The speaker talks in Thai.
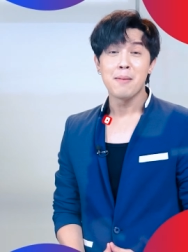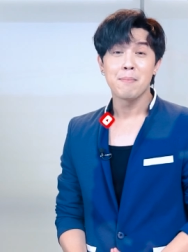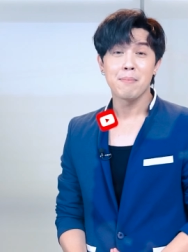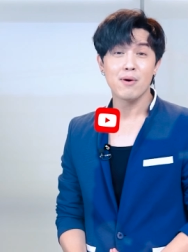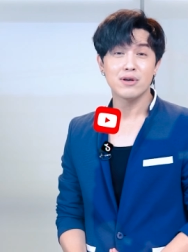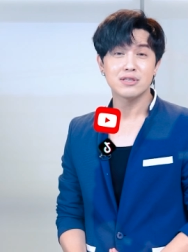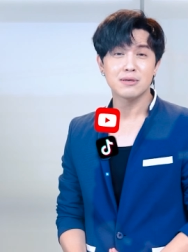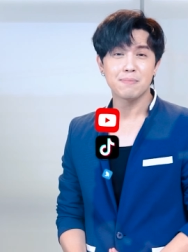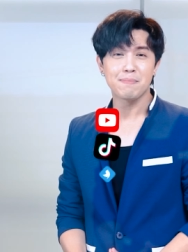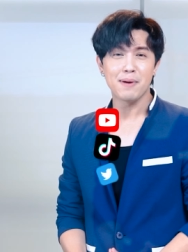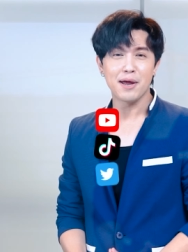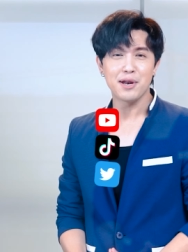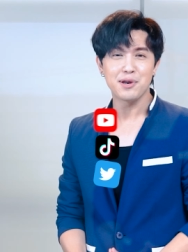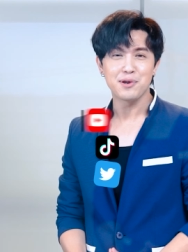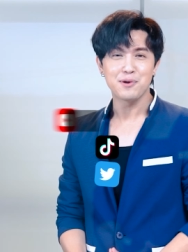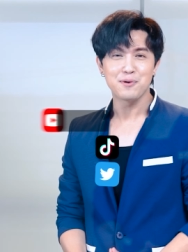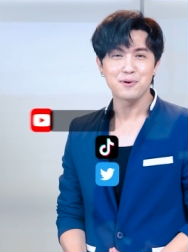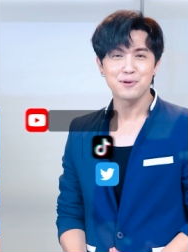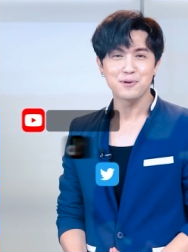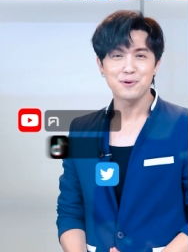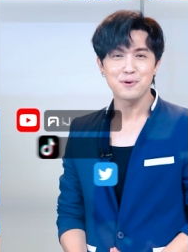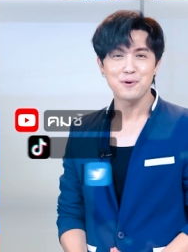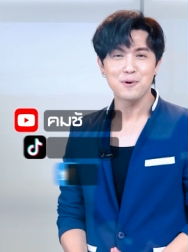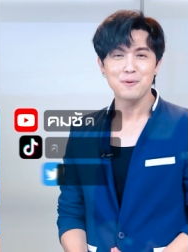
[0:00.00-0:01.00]
ไม่ว่าจะเป็น
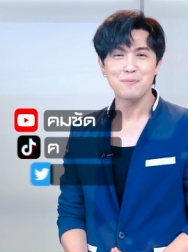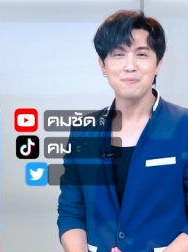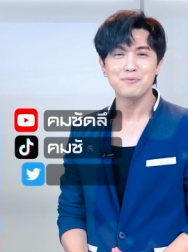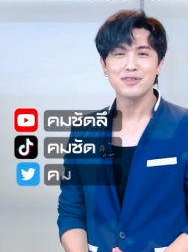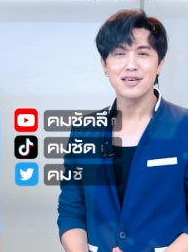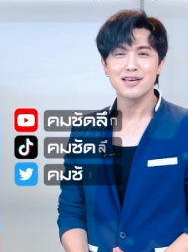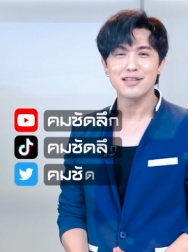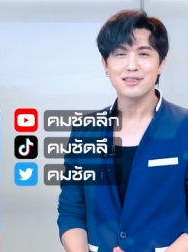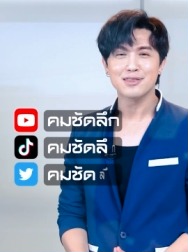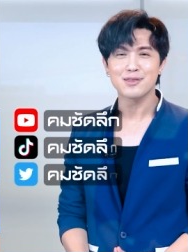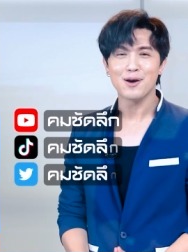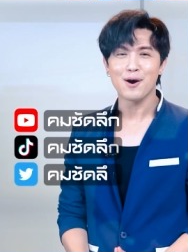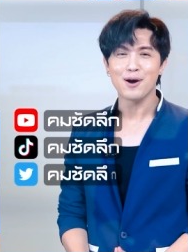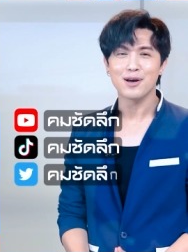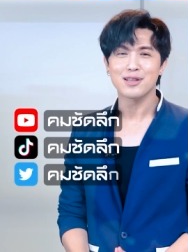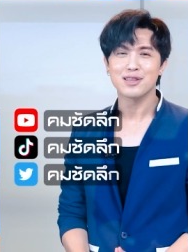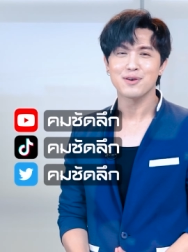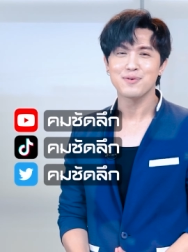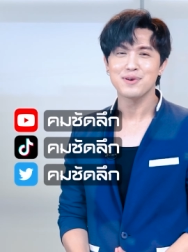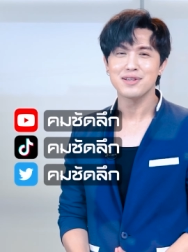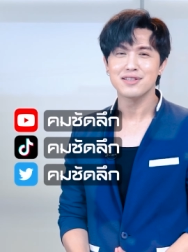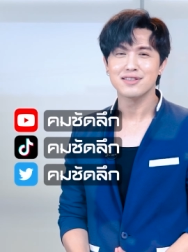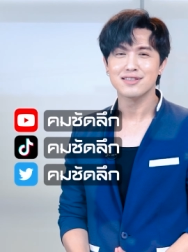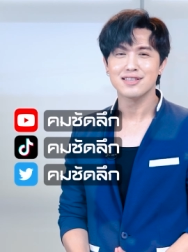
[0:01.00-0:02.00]
YouTube TikTok
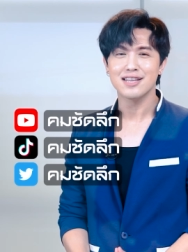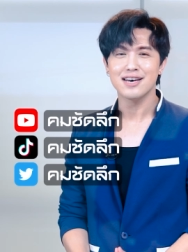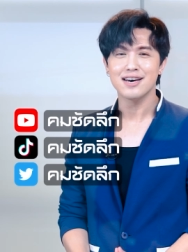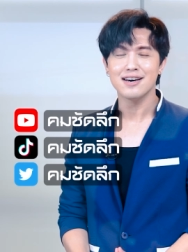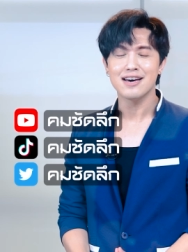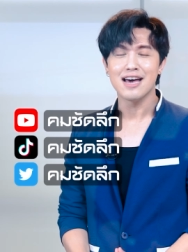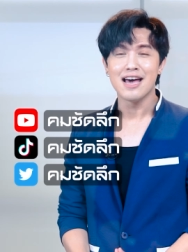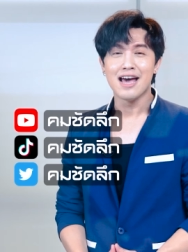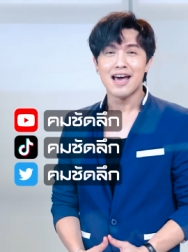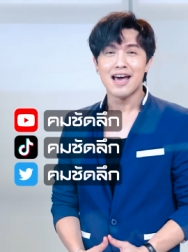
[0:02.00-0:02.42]
Twitter